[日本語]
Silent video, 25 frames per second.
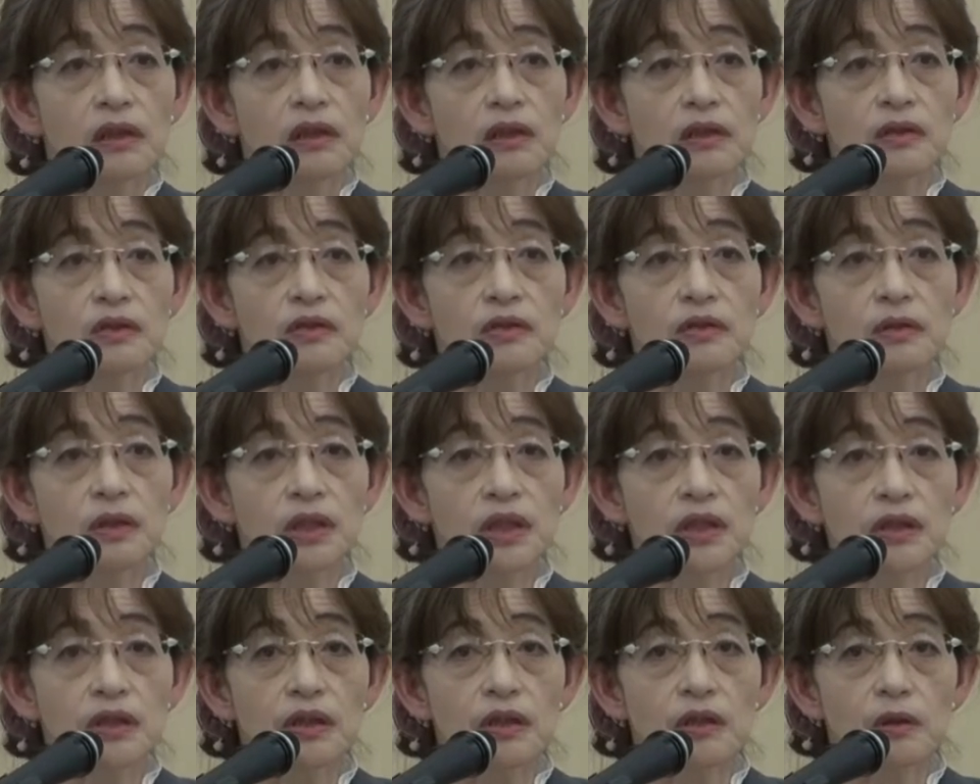え
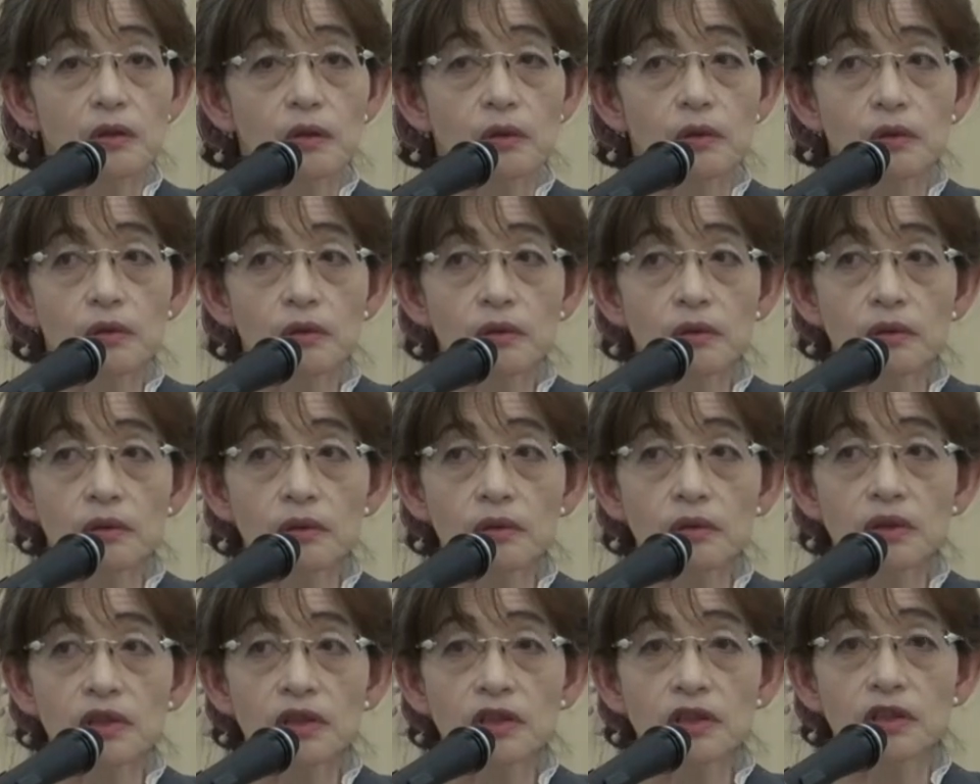それって本
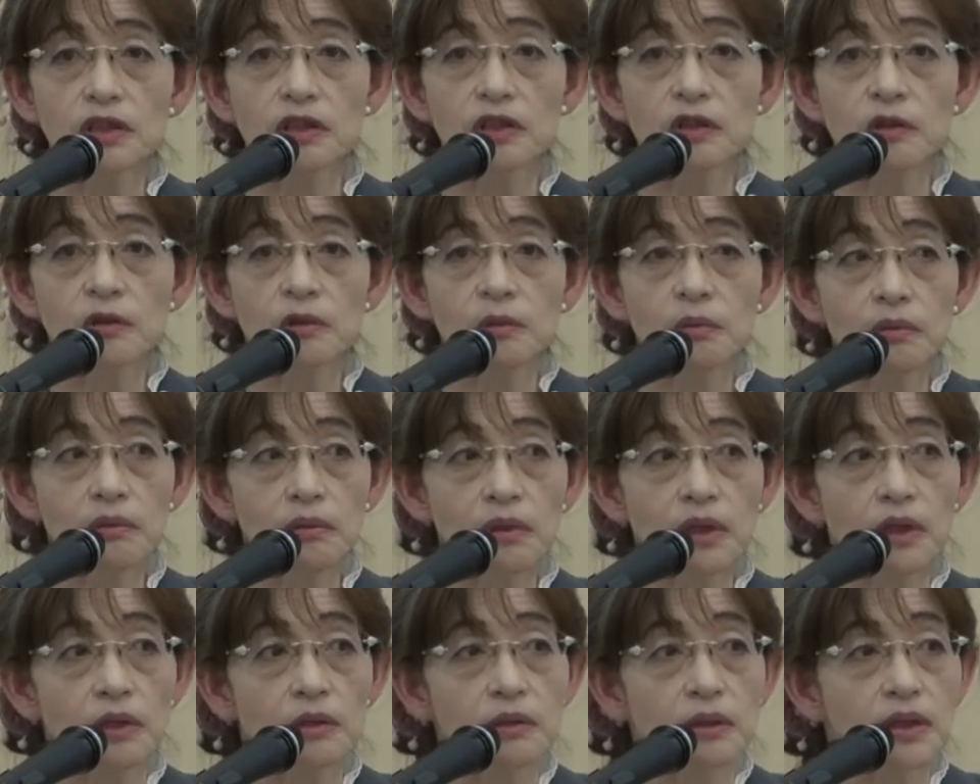当に児童
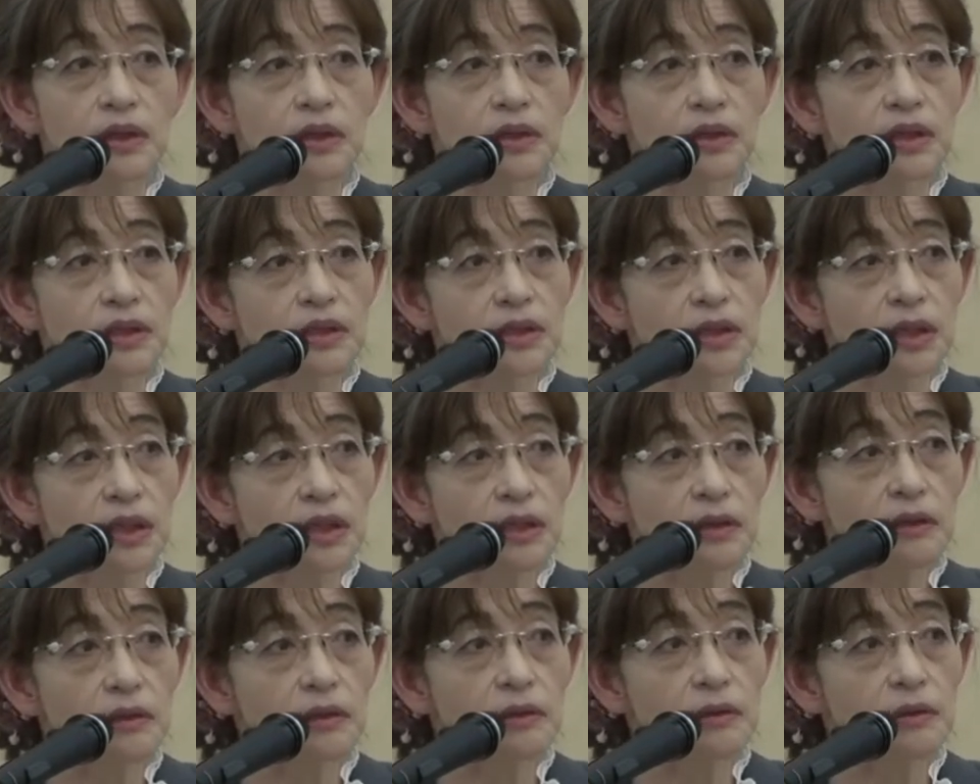文学なんです
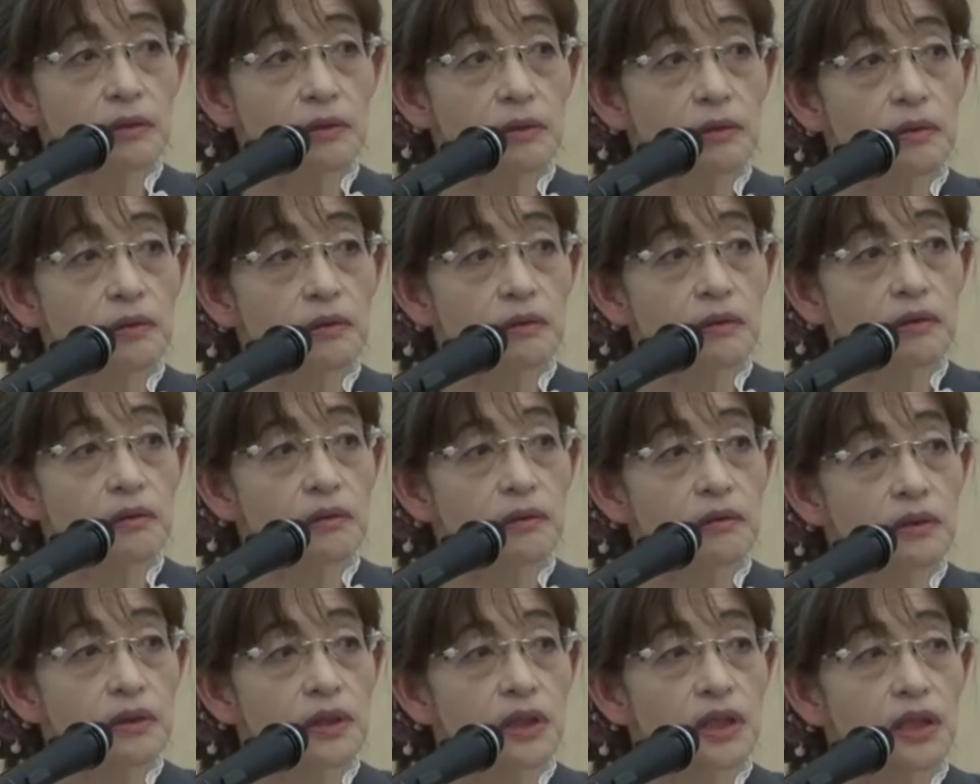かと
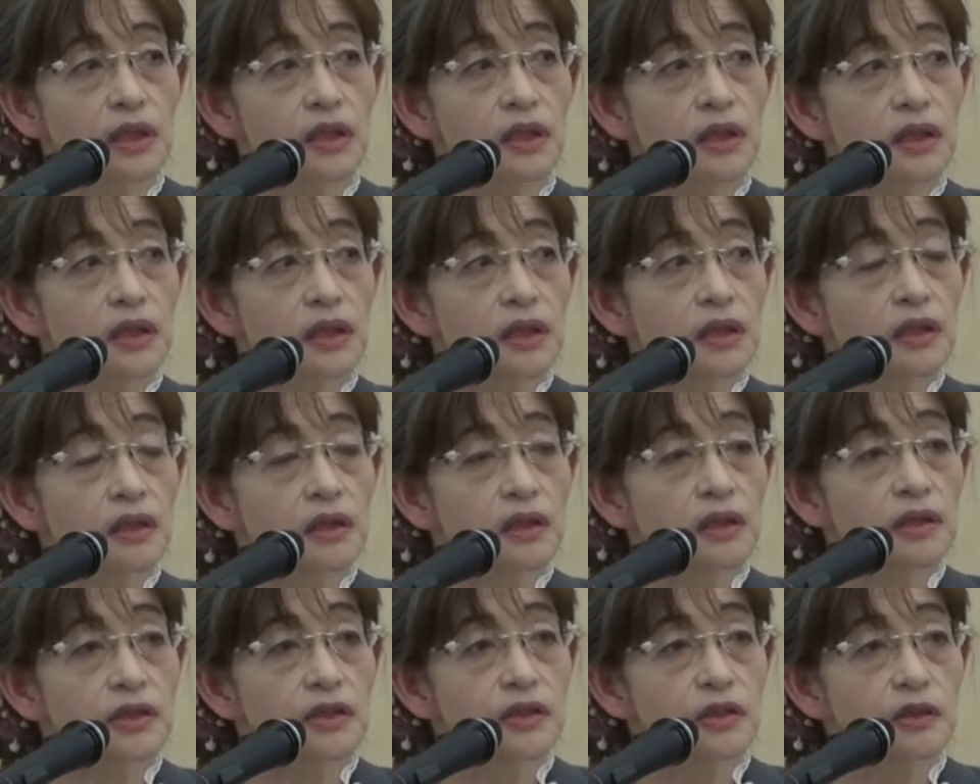いうような、
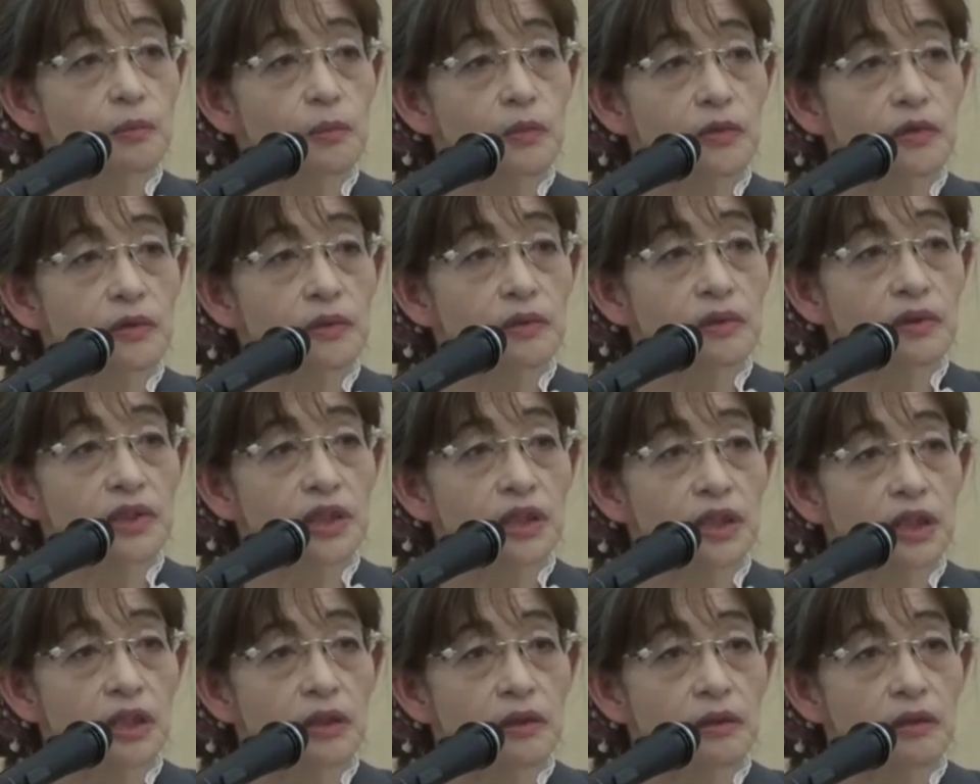えー、質問
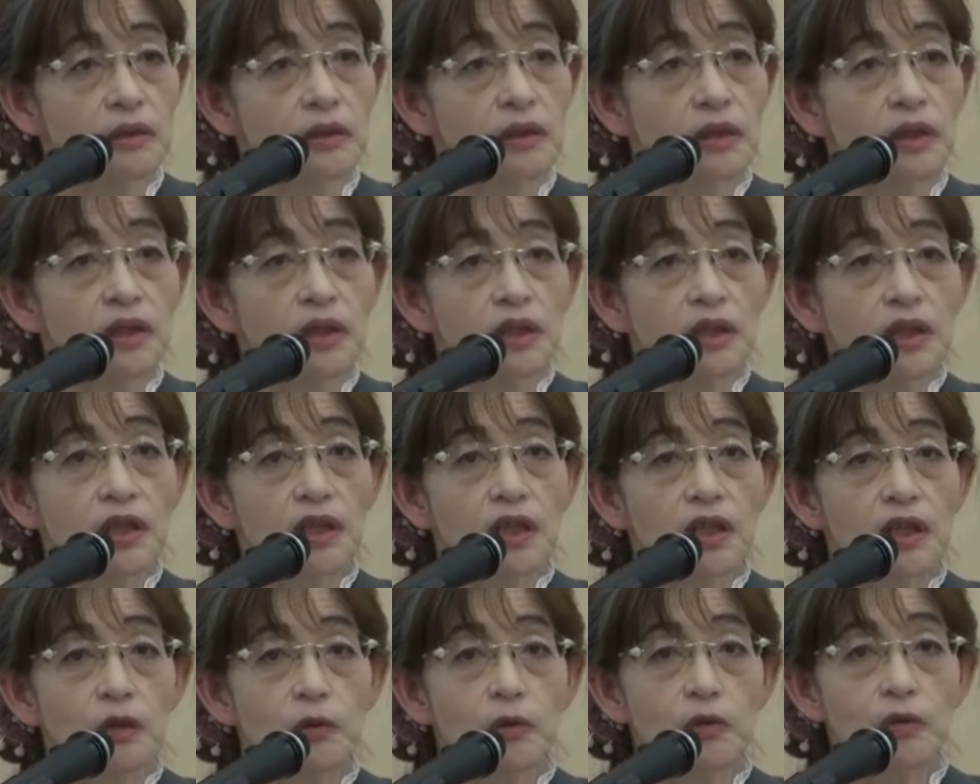をされる、
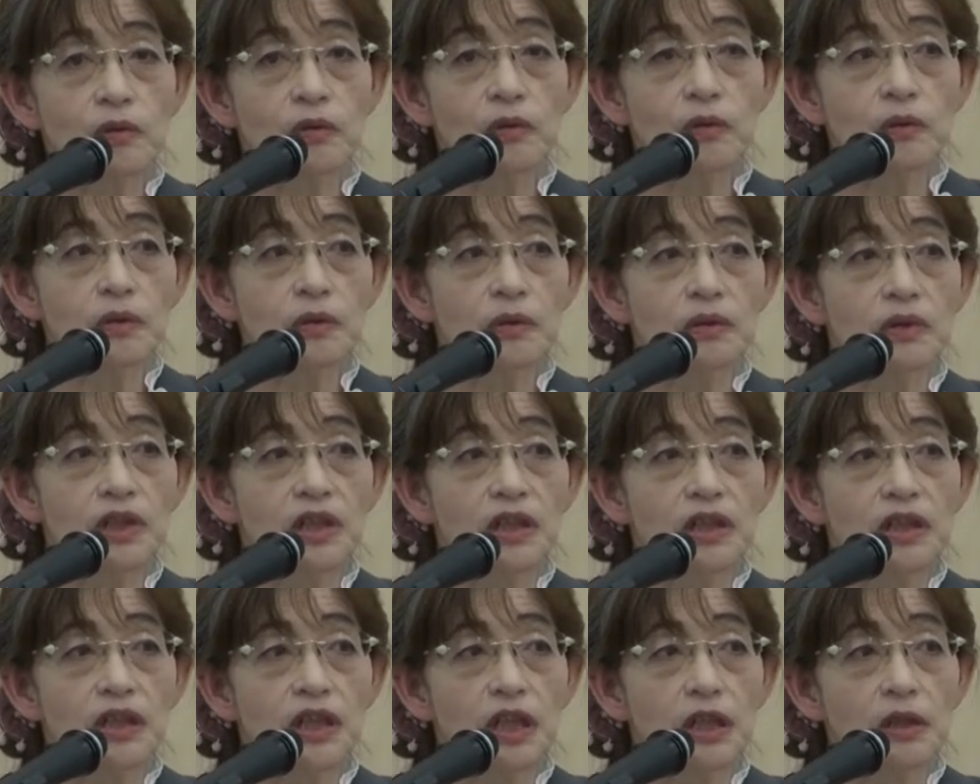えー、このこと
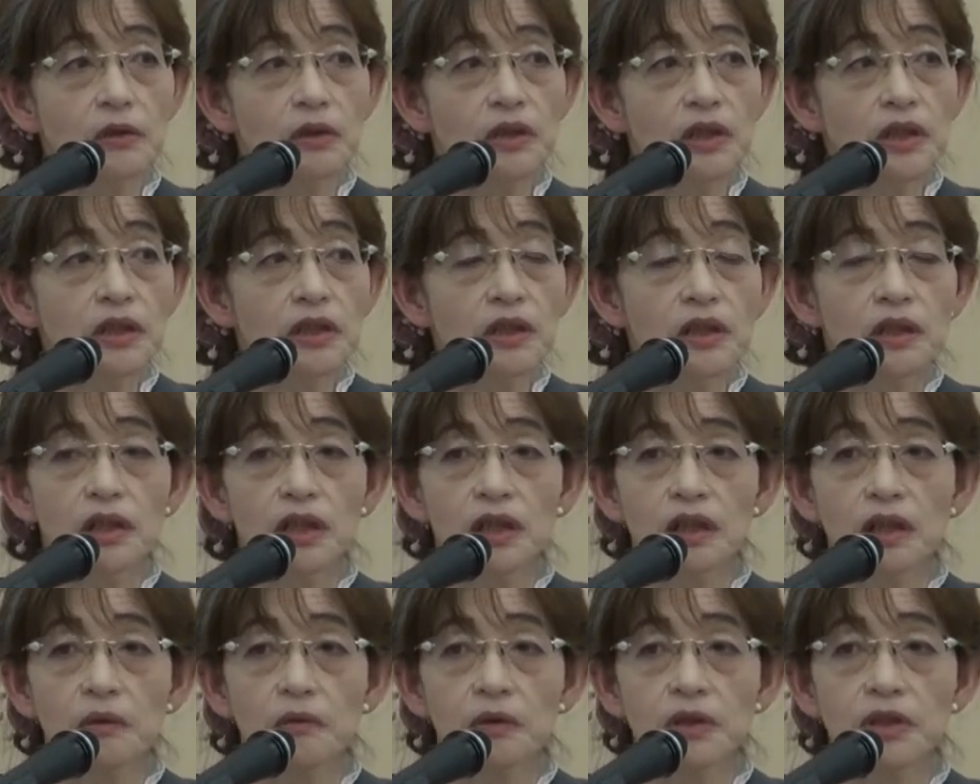に逆に、
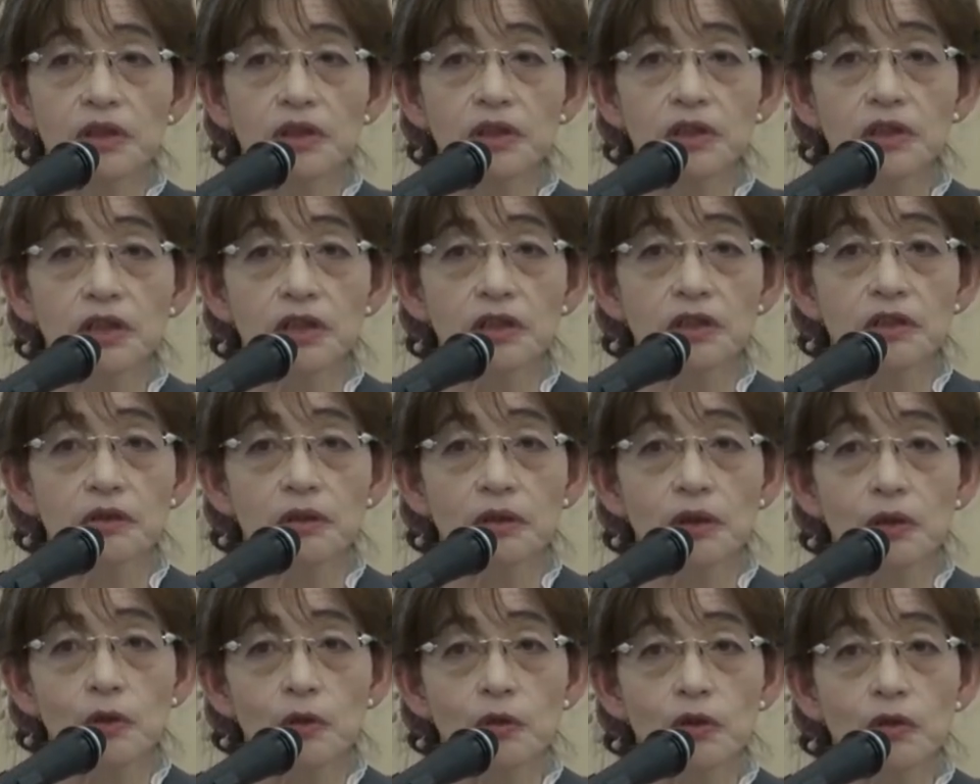えー、私た
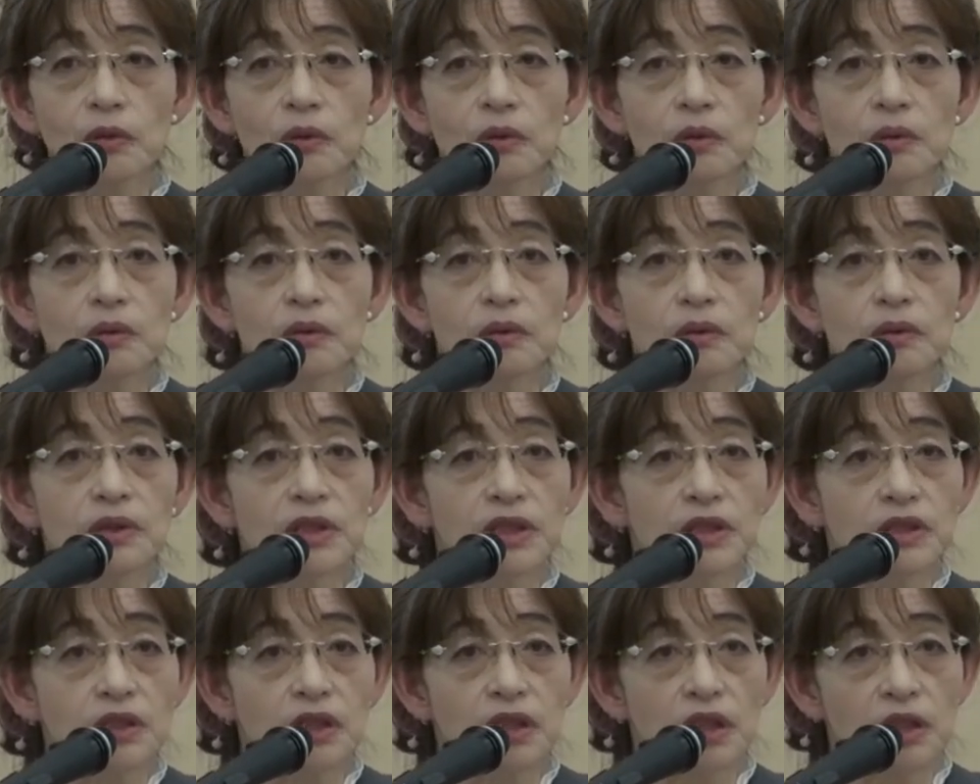ちは驚く
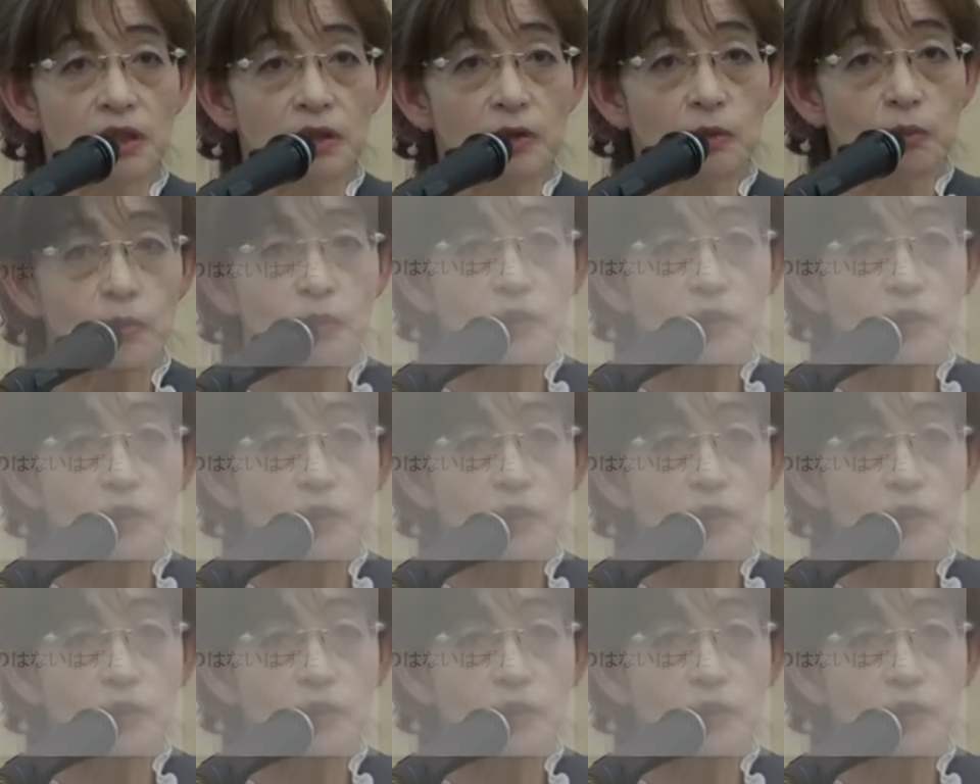のですけれ